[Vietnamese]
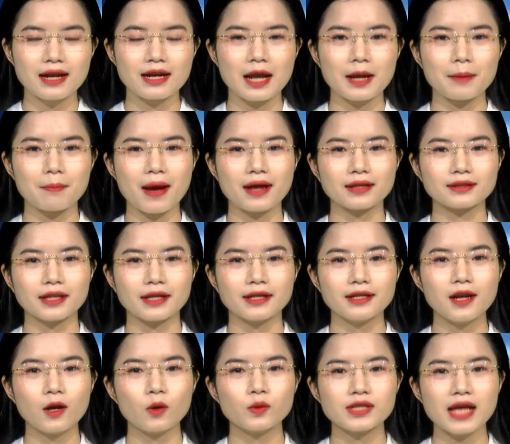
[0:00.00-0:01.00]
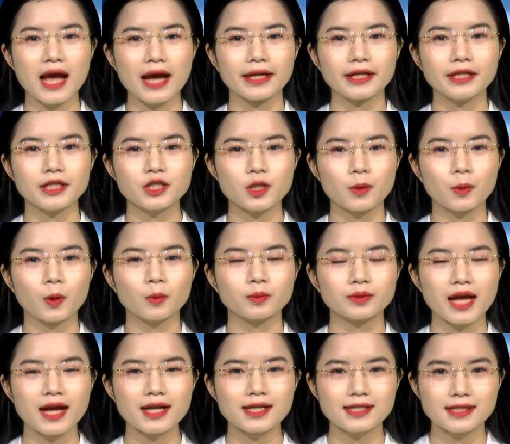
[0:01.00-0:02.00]
lại mang tính lâu dài trong
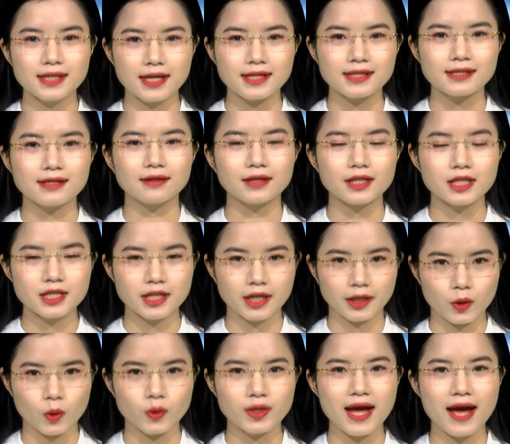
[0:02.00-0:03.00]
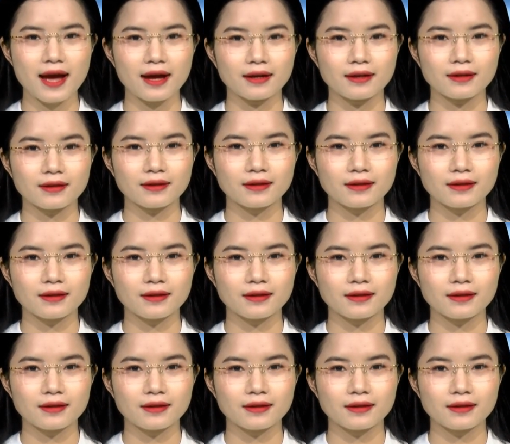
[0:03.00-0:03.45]
công tác xây dựng chỉnh đốn đảng.